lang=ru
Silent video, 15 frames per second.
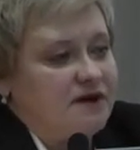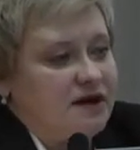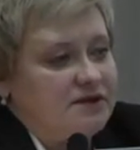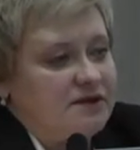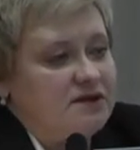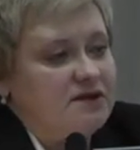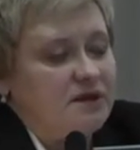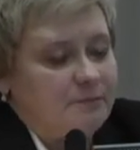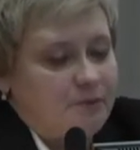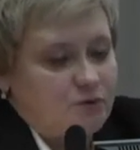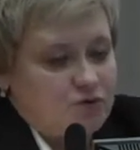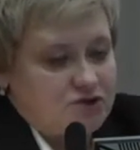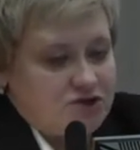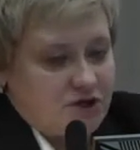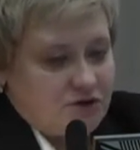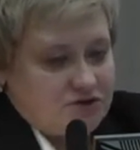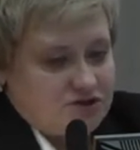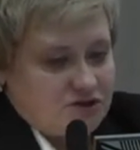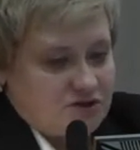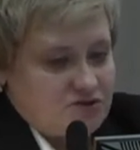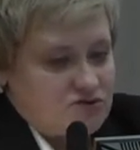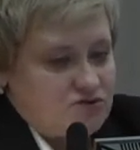ранее не
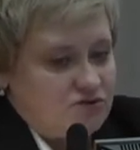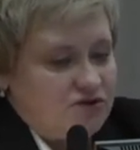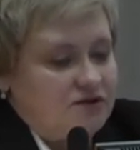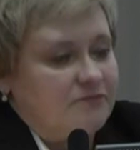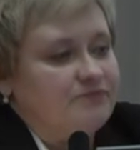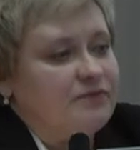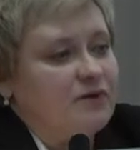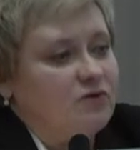получающих инсулин,